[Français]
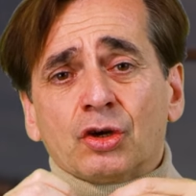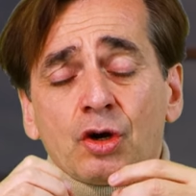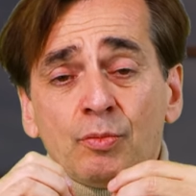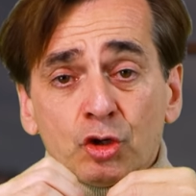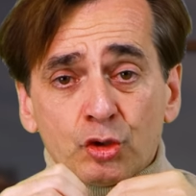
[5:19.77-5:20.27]

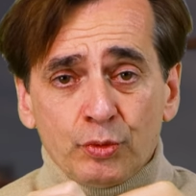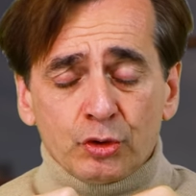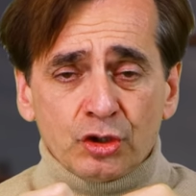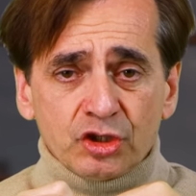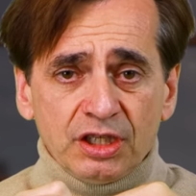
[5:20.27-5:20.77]
Comment je peux
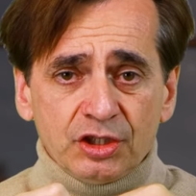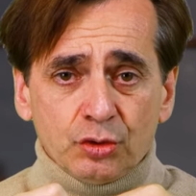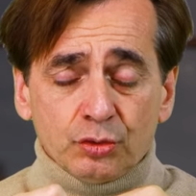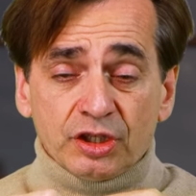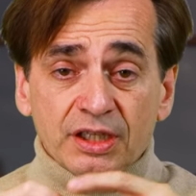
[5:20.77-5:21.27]
changer les
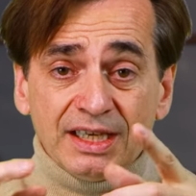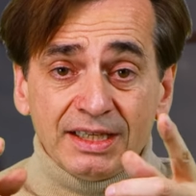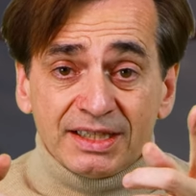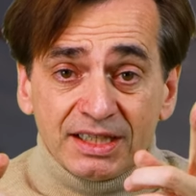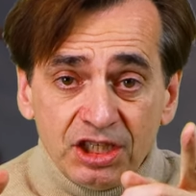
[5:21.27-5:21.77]
choses
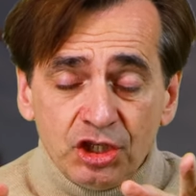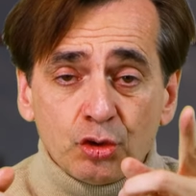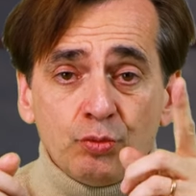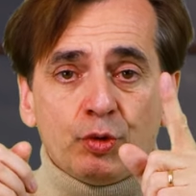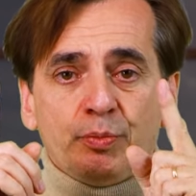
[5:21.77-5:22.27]
Et si
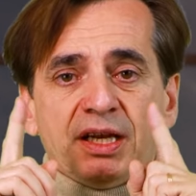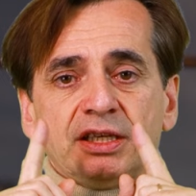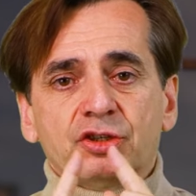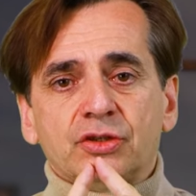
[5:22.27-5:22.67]
je ne peux pas les